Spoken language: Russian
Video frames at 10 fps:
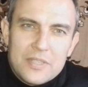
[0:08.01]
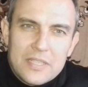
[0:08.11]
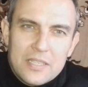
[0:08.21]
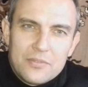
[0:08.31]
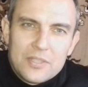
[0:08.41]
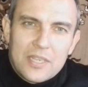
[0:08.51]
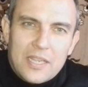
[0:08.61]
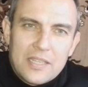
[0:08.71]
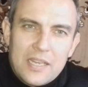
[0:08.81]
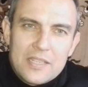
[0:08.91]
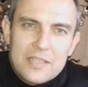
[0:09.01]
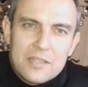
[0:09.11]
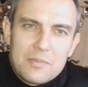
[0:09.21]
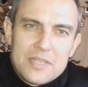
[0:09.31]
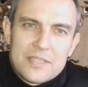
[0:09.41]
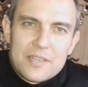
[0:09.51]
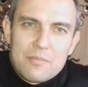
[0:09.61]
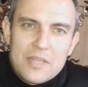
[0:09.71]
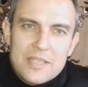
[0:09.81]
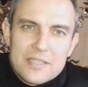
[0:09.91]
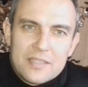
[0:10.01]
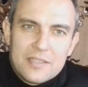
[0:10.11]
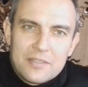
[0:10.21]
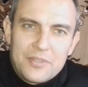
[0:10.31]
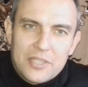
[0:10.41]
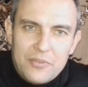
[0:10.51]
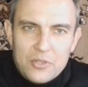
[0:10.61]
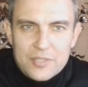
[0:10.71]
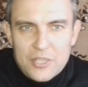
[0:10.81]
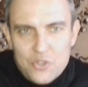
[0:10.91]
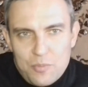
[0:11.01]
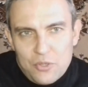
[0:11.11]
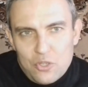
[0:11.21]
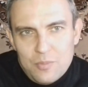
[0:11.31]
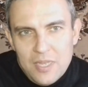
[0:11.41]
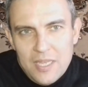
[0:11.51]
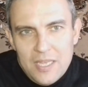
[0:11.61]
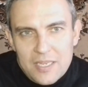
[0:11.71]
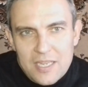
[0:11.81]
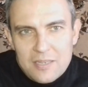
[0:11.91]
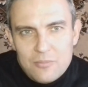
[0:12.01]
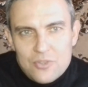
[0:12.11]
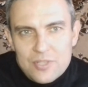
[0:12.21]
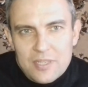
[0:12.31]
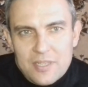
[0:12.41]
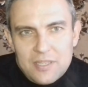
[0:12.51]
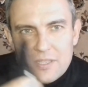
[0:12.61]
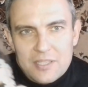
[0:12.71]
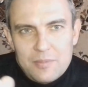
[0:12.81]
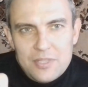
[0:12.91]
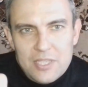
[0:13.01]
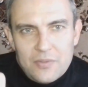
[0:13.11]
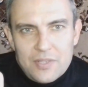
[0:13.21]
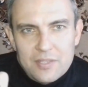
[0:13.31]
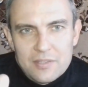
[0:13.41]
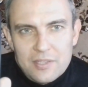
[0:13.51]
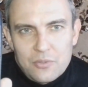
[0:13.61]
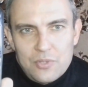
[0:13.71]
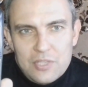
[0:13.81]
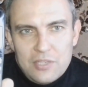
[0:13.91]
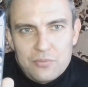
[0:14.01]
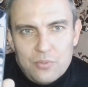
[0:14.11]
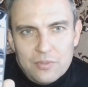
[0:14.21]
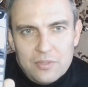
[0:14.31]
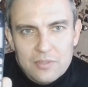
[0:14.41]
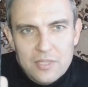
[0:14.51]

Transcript: Привет! Вы на канале Дело Мастера Боится. В этом видео расскажу вам о том, как можно отремонтировать такой телефон.